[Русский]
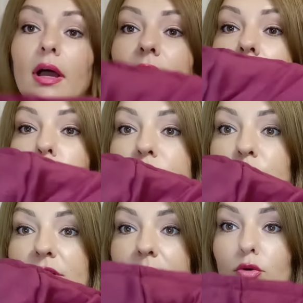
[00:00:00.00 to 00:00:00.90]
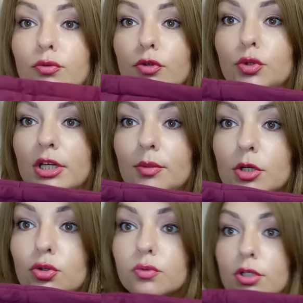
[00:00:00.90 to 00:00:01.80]
она утеплитель, он внутри,
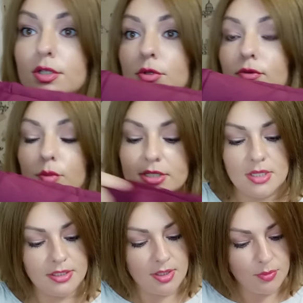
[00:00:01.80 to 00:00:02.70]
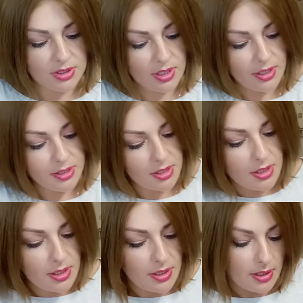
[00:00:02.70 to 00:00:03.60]
между вот этими двумя слоями ткани.
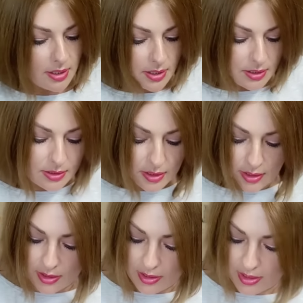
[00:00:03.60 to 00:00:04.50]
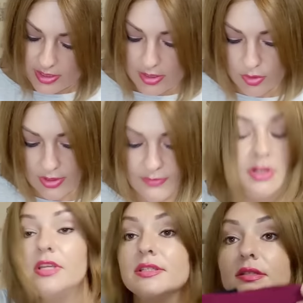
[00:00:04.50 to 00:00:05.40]
Так, а здесь у нас
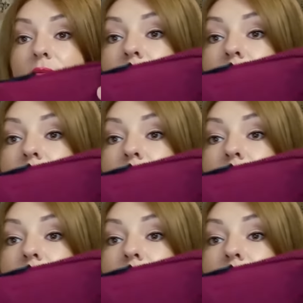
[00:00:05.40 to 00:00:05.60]
флис.